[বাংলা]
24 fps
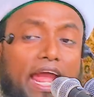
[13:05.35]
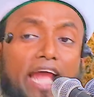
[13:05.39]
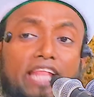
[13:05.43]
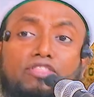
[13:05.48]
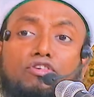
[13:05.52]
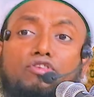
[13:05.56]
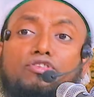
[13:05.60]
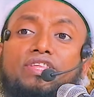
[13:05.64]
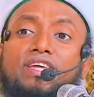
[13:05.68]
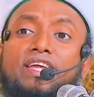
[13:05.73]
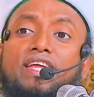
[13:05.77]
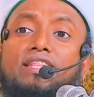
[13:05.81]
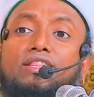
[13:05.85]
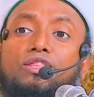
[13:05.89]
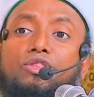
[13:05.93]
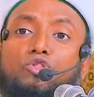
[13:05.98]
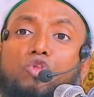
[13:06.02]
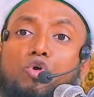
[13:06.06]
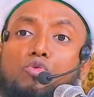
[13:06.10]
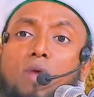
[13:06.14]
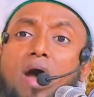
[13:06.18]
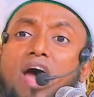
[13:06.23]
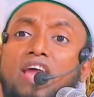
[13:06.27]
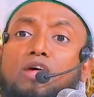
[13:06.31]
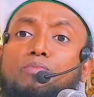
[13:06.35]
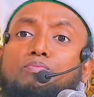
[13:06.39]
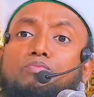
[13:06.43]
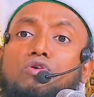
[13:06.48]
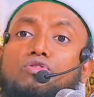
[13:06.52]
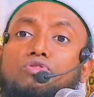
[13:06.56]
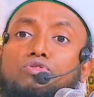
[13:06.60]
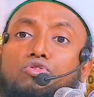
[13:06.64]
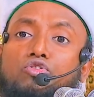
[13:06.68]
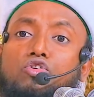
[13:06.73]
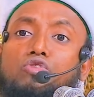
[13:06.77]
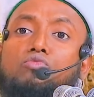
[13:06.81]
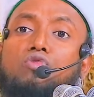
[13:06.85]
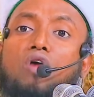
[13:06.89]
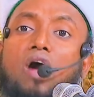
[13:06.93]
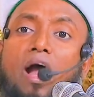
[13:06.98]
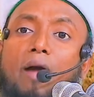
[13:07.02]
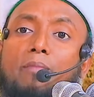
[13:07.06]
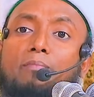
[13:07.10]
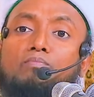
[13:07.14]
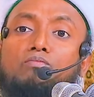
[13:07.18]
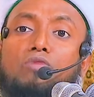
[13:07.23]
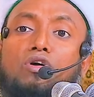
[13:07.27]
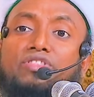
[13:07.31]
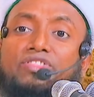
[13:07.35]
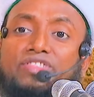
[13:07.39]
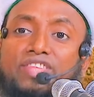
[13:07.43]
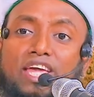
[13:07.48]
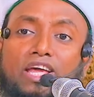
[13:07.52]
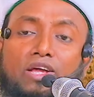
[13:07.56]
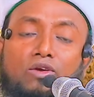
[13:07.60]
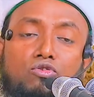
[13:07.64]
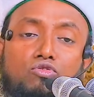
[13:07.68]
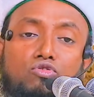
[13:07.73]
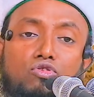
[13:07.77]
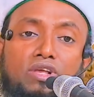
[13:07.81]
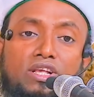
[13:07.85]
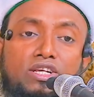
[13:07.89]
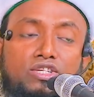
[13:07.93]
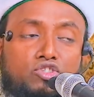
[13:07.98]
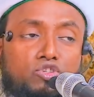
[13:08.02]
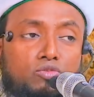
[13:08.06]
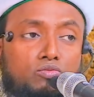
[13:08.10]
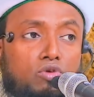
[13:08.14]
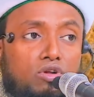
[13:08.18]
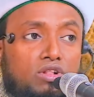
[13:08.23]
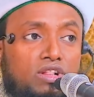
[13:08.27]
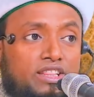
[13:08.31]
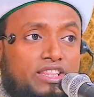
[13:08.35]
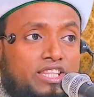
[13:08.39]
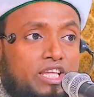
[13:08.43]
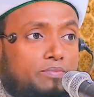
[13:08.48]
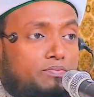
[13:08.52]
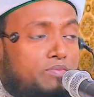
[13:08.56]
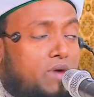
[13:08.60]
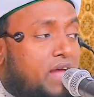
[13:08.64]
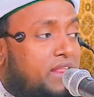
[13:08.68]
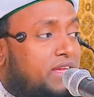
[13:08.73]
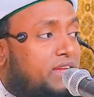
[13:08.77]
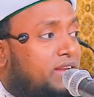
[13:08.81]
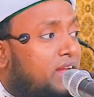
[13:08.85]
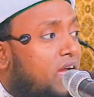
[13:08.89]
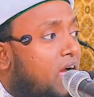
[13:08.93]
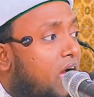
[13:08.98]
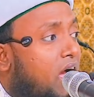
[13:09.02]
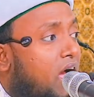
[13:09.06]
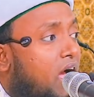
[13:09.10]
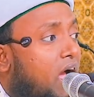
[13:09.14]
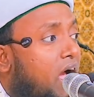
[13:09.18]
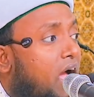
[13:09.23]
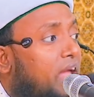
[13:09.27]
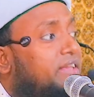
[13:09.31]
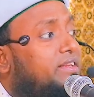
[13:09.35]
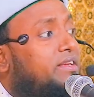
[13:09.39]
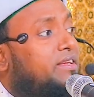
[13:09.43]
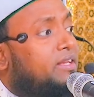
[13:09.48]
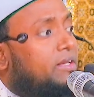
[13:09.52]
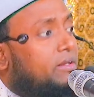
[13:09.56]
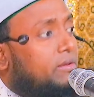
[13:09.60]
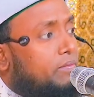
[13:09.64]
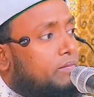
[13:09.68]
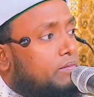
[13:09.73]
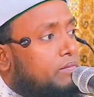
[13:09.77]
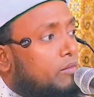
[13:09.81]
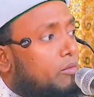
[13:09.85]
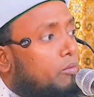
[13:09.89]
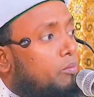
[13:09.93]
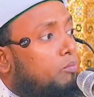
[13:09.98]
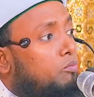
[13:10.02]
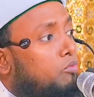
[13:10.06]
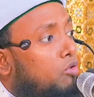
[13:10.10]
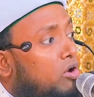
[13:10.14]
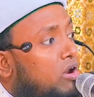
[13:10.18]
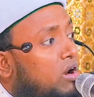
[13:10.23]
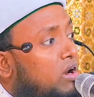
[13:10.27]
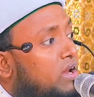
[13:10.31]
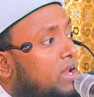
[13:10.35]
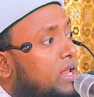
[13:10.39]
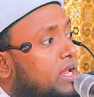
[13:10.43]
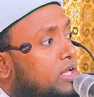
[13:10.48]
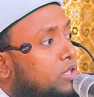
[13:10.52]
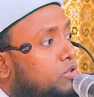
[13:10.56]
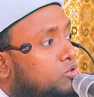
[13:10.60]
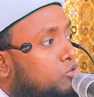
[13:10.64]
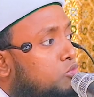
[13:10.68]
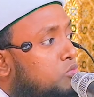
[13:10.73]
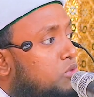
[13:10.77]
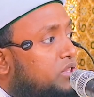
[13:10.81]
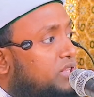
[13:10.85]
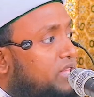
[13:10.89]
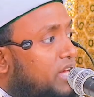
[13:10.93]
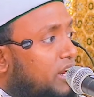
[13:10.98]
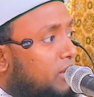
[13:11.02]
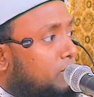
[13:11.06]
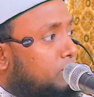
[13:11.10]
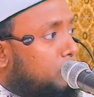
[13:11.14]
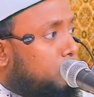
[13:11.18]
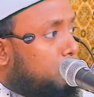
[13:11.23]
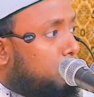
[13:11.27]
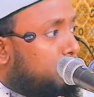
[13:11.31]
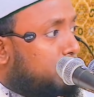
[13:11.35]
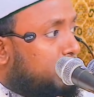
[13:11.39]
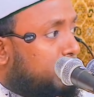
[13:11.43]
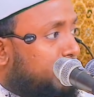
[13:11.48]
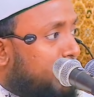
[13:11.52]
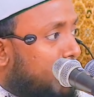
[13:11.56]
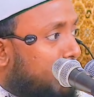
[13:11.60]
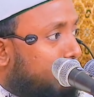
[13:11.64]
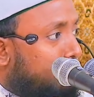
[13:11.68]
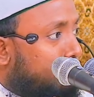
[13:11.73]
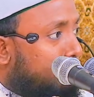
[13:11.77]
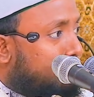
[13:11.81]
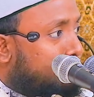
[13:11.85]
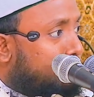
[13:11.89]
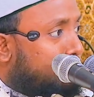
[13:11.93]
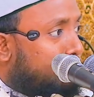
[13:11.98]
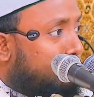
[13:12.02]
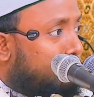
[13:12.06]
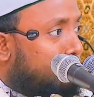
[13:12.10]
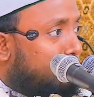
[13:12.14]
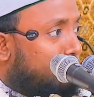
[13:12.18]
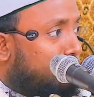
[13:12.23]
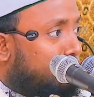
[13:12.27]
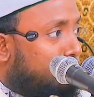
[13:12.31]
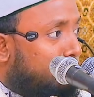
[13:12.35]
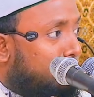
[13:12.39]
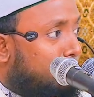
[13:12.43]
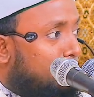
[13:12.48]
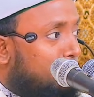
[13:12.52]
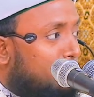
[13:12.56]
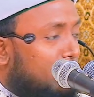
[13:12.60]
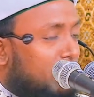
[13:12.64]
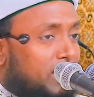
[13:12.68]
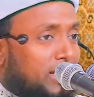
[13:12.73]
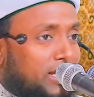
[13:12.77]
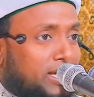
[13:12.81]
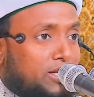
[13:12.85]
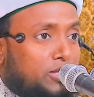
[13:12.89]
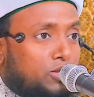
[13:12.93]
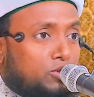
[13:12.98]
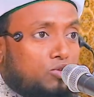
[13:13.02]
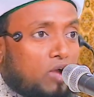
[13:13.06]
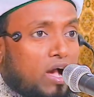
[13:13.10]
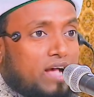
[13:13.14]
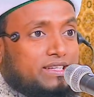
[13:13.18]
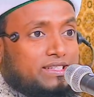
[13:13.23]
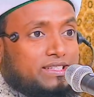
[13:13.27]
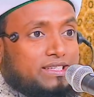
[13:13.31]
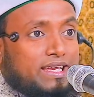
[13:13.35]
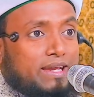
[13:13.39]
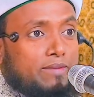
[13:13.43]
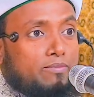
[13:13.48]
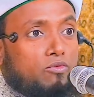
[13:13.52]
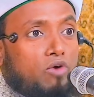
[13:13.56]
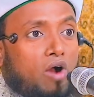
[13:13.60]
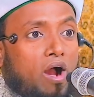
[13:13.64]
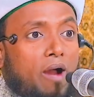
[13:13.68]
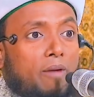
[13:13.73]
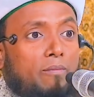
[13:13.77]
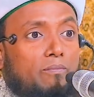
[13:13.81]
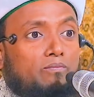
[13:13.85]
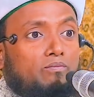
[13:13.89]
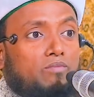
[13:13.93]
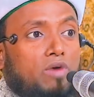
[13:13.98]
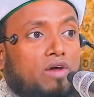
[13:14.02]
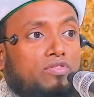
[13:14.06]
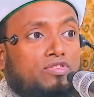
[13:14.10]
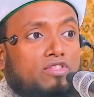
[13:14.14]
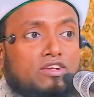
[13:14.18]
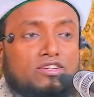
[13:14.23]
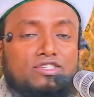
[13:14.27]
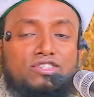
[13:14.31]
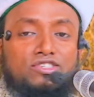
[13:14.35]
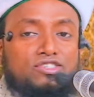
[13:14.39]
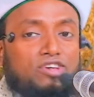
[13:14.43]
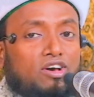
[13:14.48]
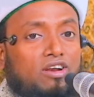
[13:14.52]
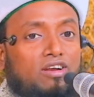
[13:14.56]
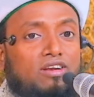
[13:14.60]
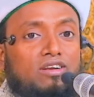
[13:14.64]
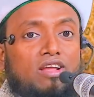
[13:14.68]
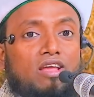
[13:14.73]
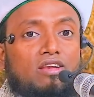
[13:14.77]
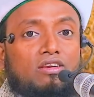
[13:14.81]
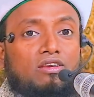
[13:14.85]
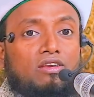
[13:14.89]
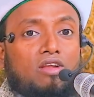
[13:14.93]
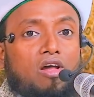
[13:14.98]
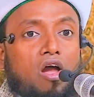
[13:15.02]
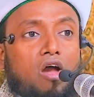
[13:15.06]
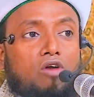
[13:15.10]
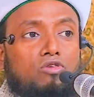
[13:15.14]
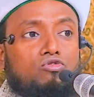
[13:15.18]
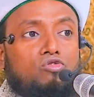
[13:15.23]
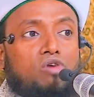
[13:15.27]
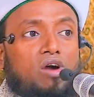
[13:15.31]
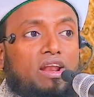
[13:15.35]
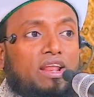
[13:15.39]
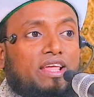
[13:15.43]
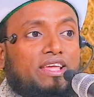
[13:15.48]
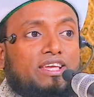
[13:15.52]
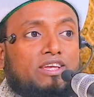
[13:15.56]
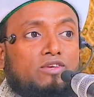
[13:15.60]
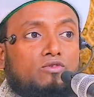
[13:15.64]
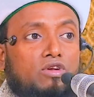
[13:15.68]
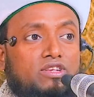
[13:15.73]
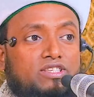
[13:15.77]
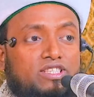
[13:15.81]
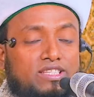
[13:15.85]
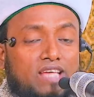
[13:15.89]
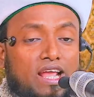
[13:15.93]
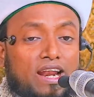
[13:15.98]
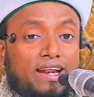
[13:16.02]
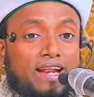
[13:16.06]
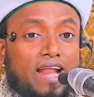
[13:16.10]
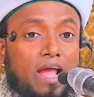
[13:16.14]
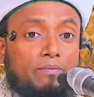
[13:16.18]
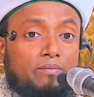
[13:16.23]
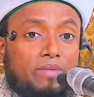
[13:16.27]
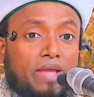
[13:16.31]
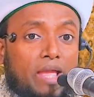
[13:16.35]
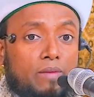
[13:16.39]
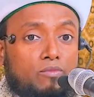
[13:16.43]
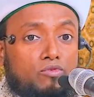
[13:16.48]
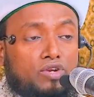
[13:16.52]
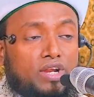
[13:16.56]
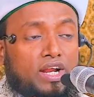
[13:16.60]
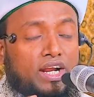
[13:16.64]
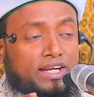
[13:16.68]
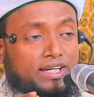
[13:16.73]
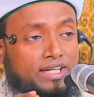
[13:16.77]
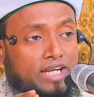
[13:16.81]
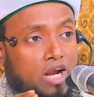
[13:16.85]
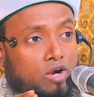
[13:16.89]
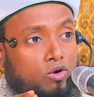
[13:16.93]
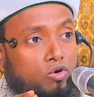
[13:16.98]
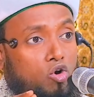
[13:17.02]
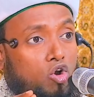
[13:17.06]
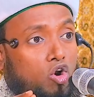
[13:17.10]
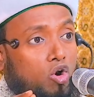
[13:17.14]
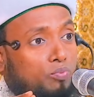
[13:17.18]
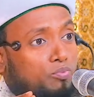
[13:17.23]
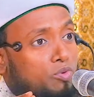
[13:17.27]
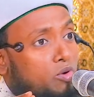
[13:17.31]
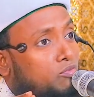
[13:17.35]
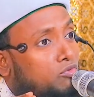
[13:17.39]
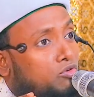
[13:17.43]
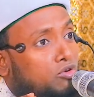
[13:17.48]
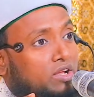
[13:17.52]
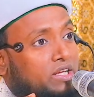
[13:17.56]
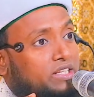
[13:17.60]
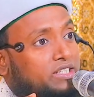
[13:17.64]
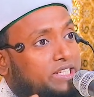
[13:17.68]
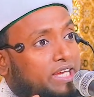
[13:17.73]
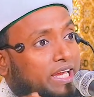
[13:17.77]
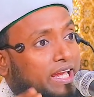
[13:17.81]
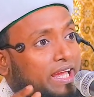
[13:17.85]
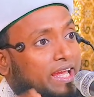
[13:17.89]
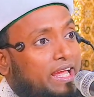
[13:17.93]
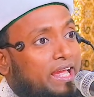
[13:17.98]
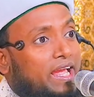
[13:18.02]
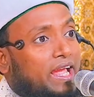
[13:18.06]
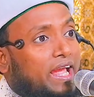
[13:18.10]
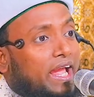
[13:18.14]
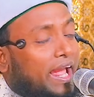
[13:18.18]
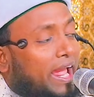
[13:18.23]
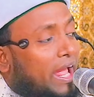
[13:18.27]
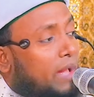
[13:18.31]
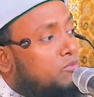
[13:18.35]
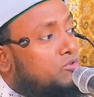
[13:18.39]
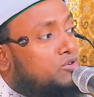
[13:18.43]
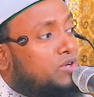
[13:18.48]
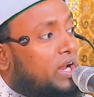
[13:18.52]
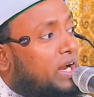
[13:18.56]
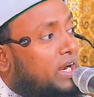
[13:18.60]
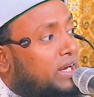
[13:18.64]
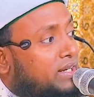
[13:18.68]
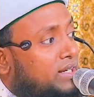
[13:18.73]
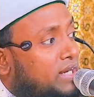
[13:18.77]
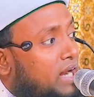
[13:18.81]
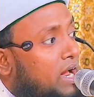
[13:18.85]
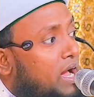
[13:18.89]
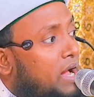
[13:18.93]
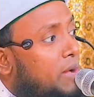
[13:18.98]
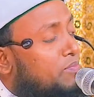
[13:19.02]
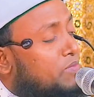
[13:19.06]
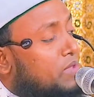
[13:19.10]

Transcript: এতদিন তোমার বন্ধু মুহাম্মদকে কোনো কিছু বলতে পারি নাই বললে তুমি তার বিরোধিতা করছো কিন্তু আজকে মোহাম্মদ সাল্লাল্লাহু আলাইহি ওয়াসাল্লাম এমন একটা গল্প বলেছে এমন একটা